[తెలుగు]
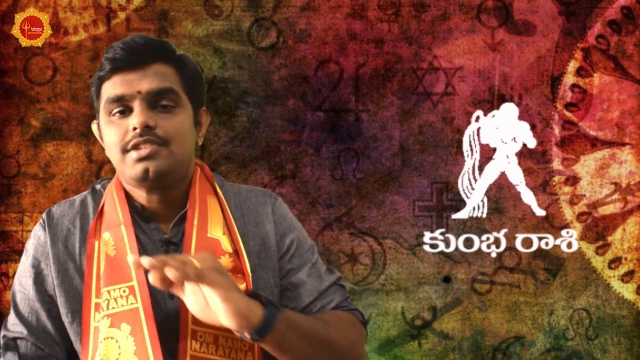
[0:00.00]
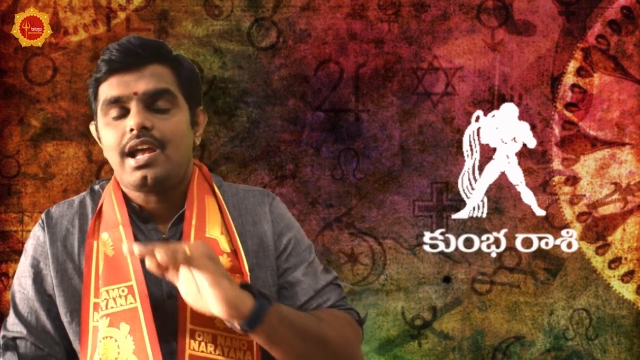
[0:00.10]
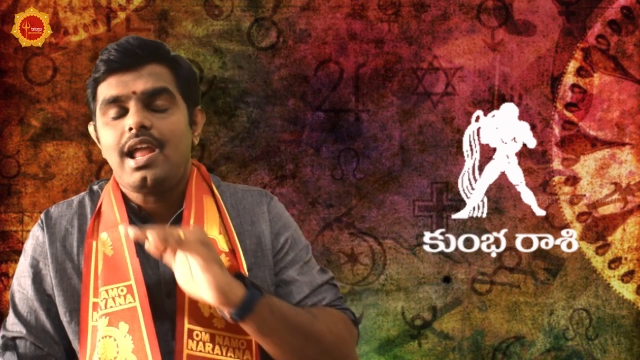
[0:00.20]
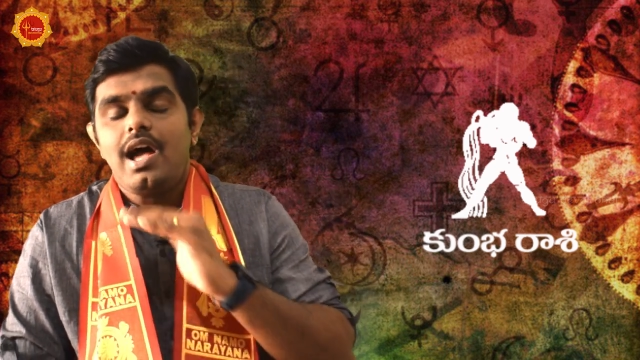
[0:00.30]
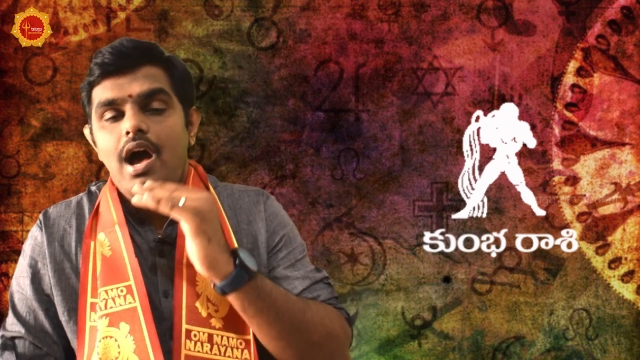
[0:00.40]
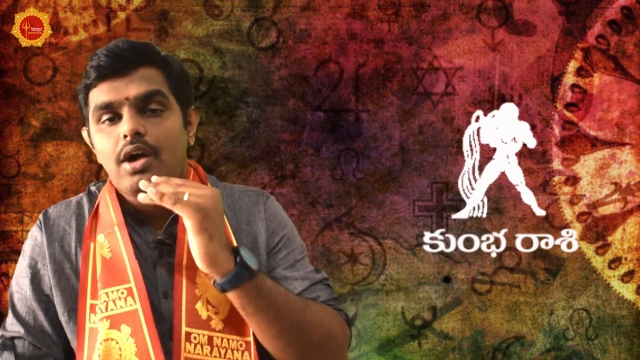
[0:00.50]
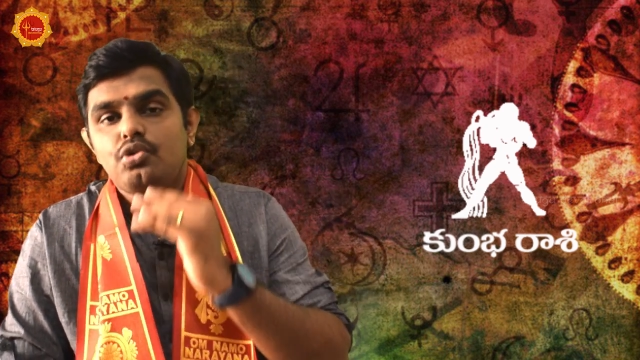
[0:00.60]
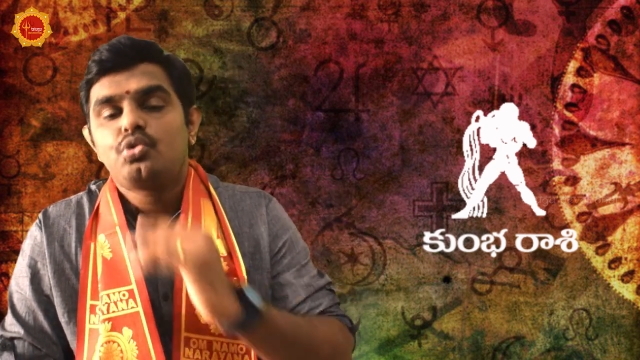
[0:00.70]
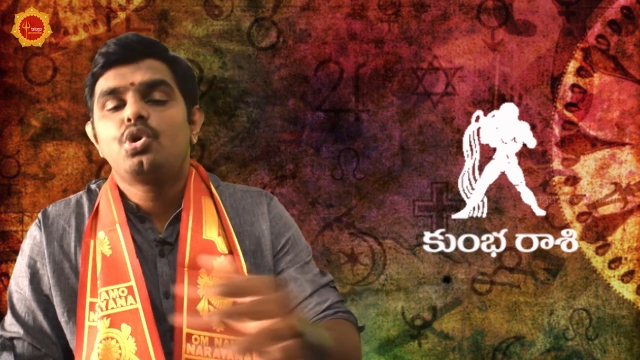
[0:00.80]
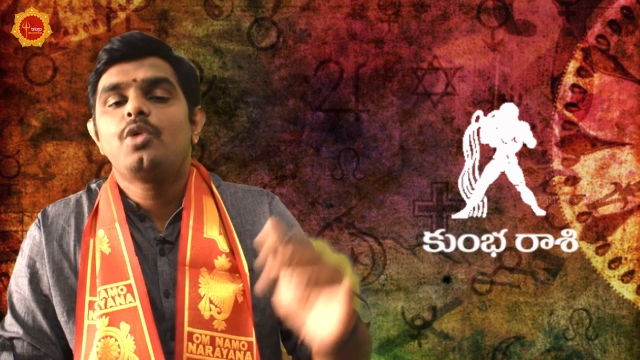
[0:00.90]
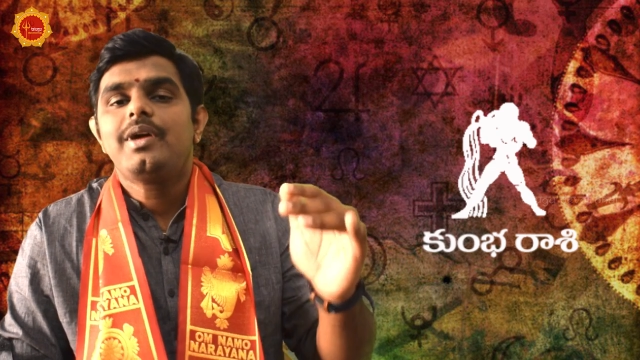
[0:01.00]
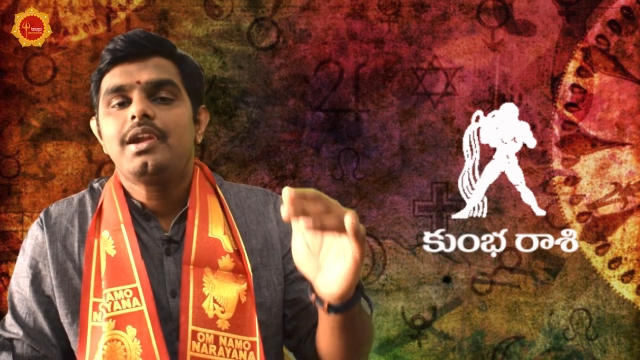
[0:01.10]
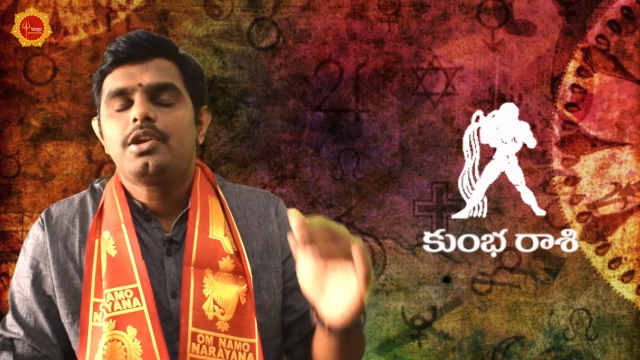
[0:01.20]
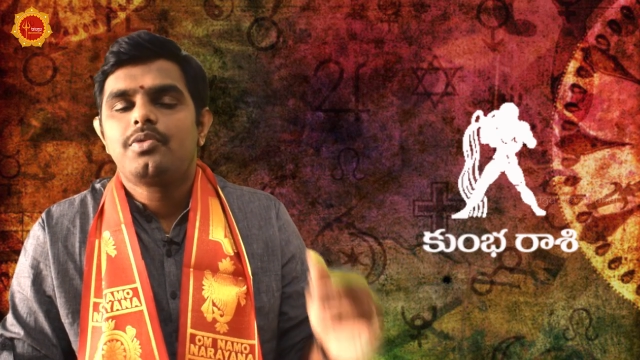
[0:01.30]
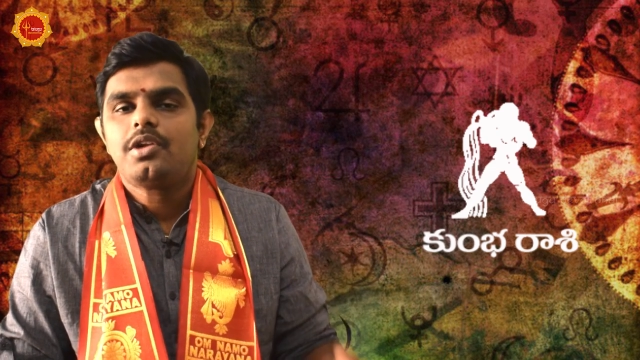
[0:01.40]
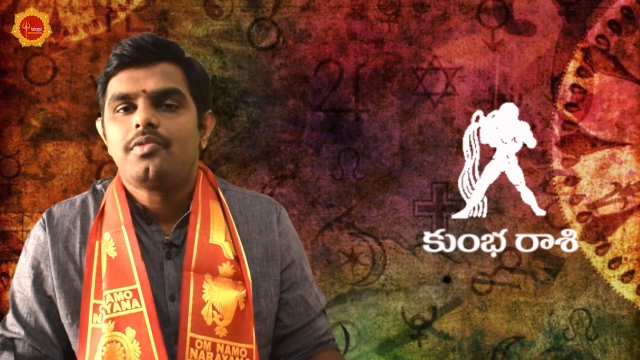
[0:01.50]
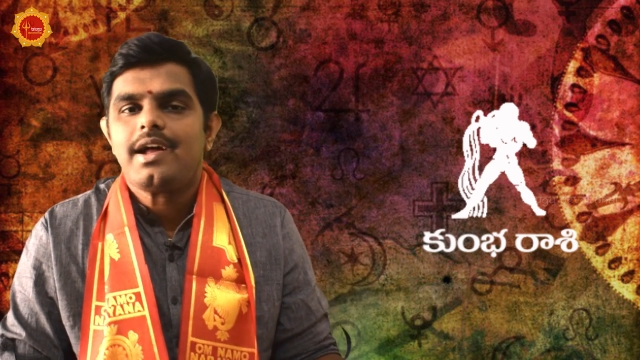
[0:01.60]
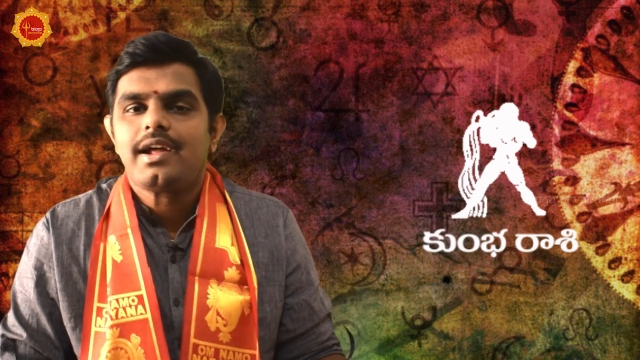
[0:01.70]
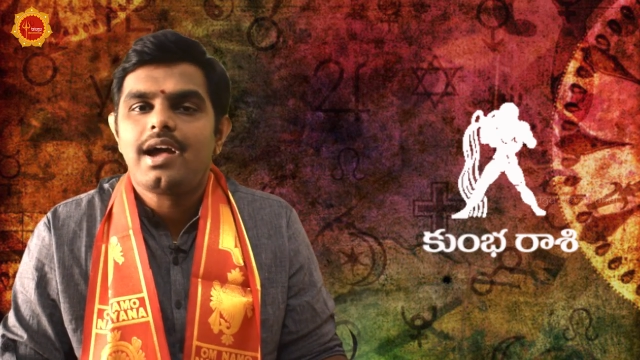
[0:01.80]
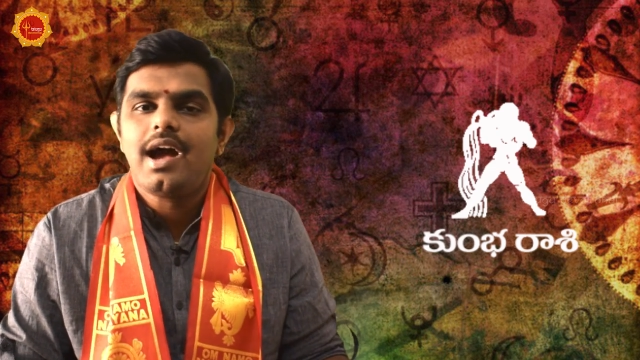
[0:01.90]
చాలా అనుకూలమైనటువంటి
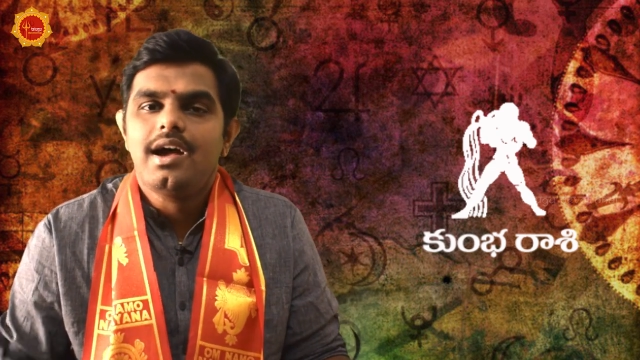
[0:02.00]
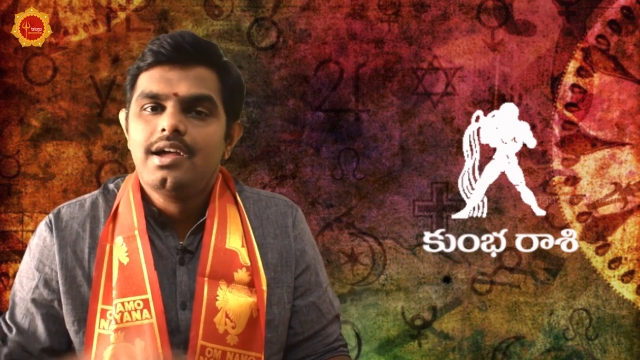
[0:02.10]
వారంగా